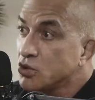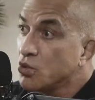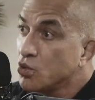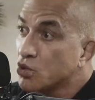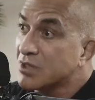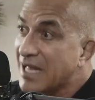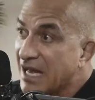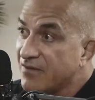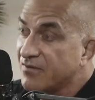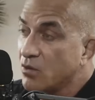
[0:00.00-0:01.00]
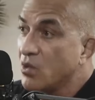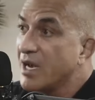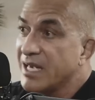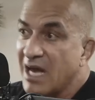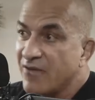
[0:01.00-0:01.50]
quando eu lutava, ou
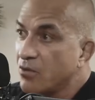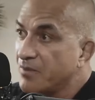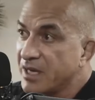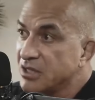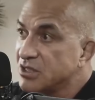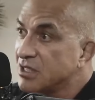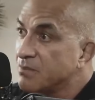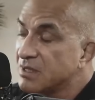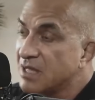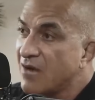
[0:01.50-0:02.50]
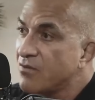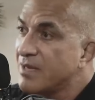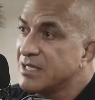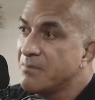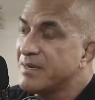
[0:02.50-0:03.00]
ganhava, ou perdia, me dava
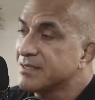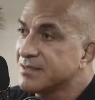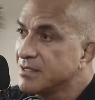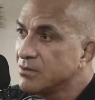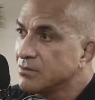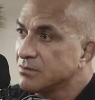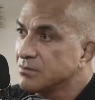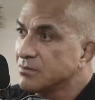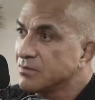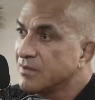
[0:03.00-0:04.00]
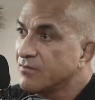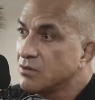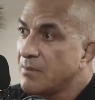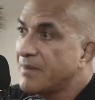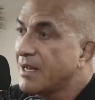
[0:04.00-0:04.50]
uma depressão, porque
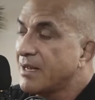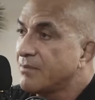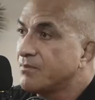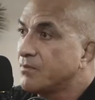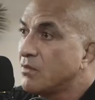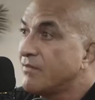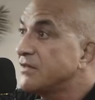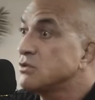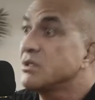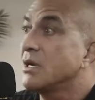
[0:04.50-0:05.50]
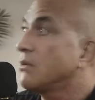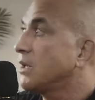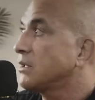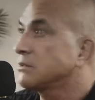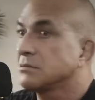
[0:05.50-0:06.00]
ia para, pô, vou fazer o que
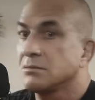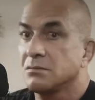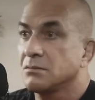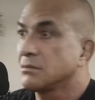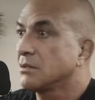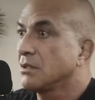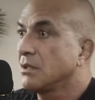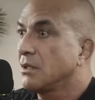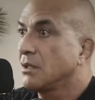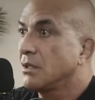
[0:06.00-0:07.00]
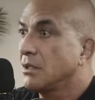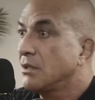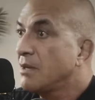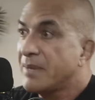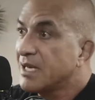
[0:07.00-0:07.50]
agora?
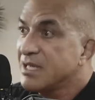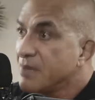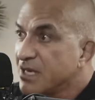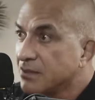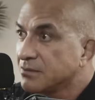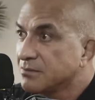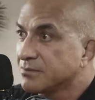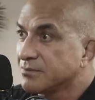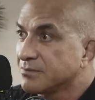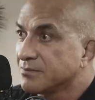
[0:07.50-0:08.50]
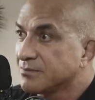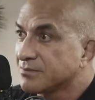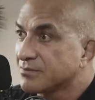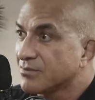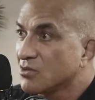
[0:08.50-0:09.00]
Eu ia para academia.
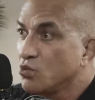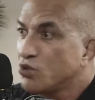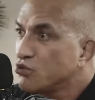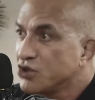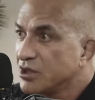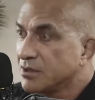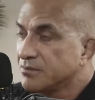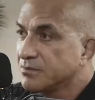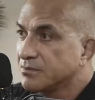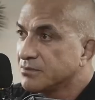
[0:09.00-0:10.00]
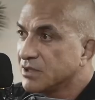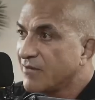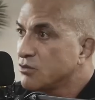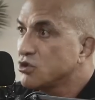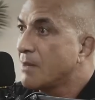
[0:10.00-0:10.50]
No outro dia,
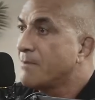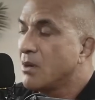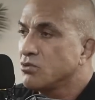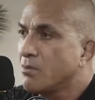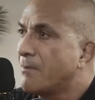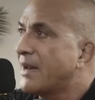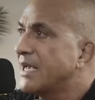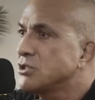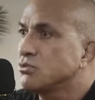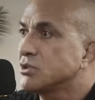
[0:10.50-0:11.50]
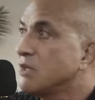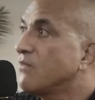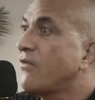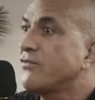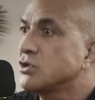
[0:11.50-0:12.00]
Chegava do Japão, do Prade, lutei
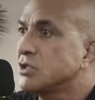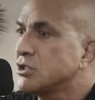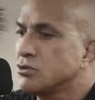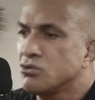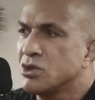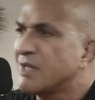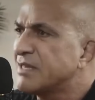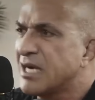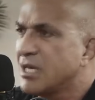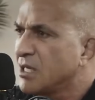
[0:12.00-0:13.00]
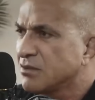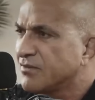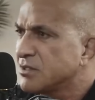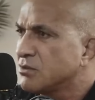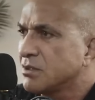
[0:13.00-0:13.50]
o Volvitiante, no outro dia eu tava treinando.
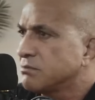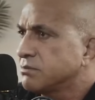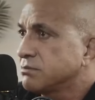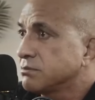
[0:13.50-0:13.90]
Fazer o quê?